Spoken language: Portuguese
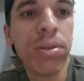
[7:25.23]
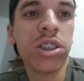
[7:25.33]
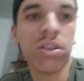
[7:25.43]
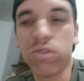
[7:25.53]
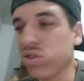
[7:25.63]

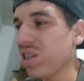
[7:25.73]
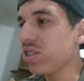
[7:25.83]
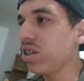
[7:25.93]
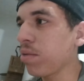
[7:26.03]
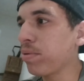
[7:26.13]
Mentira, vou
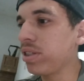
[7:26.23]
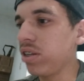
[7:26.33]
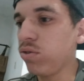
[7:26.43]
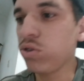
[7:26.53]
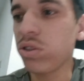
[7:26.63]
usar sim,
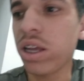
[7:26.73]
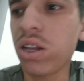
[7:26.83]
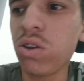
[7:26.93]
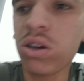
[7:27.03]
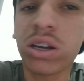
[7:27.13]
rapaziada. Vou soltar
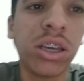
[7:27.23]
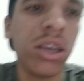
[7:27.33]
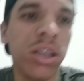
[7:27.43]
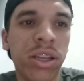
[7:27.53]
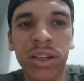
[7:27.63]
ela logo
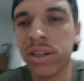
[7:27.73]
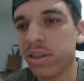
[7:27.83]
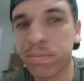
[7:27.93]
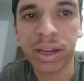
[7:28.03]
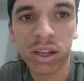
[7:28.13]
aqui.
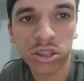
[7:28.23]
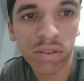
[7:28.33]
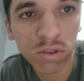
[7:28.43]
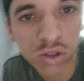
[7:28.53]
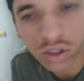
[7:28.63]
Pera aí que eu
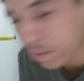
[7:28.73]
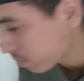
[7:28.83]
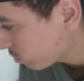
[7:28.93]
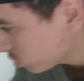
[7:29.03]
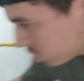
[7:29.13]
já vou soltar
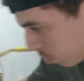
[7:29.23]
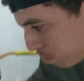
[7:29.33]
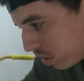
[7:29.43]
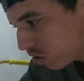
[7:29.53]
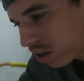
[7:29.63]
porque eu vou tirar
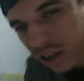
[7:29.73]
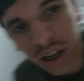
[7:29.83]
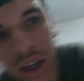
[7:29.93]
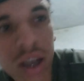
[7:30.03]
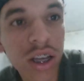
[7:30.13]
o pneu, né?
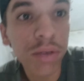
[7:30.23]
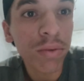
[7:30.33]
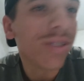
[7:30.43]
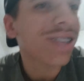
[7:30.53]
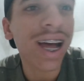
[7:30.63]
E
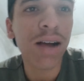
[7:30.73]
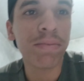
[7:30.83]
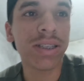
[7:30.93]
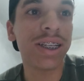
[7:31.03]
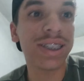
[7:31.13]
montar,
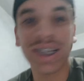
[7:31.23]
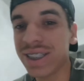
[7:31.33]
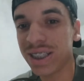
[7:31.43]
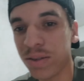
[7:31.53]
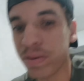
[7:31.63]
rapaziada.
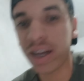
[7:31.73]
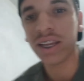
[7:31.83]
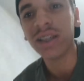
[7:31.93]
Esqueci. Pera